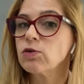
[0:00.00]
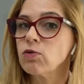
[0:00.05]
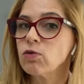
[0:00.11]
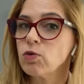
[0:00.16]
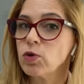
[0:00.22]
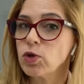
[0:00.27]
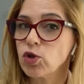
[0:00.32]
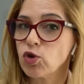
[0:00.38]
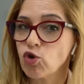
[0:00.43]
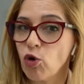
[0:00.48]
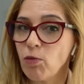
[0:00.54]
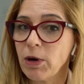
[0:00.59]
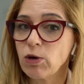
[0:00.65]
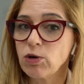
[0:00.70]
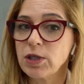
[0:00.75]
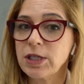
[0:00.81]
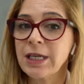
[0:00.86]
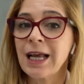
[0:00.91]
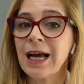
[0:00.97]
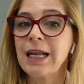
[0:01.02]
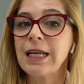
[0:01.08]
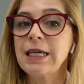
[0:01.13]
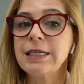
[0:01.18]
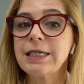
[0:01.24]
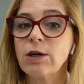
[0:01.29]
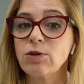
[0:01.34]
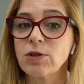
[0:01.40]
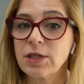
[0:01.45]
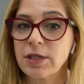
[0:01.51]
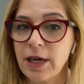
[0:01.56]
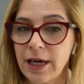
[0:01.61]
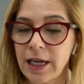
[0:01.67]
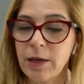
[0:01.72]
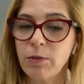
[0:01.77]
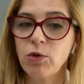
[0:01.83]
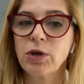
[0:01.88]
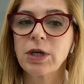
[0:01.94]
com que o estômago sinalize ao
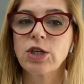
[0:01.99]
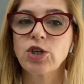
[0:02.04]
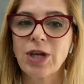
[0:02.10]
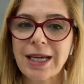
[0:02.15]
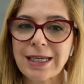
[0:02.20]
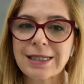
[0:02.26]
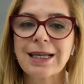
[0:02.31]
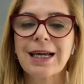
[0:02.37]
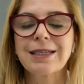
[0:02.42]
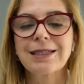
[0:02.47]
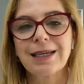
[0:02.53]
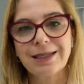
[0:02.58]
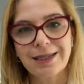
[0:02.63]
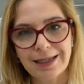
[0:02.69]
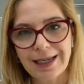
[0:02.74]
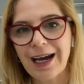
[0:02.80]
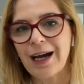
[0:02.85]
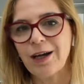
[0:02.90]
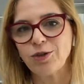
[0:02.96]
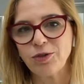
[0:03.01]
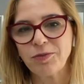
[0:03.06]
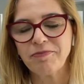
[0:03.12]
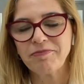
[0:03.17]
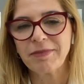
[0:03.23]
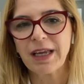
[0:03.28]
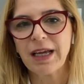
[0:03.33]
cérebro que já está saciado.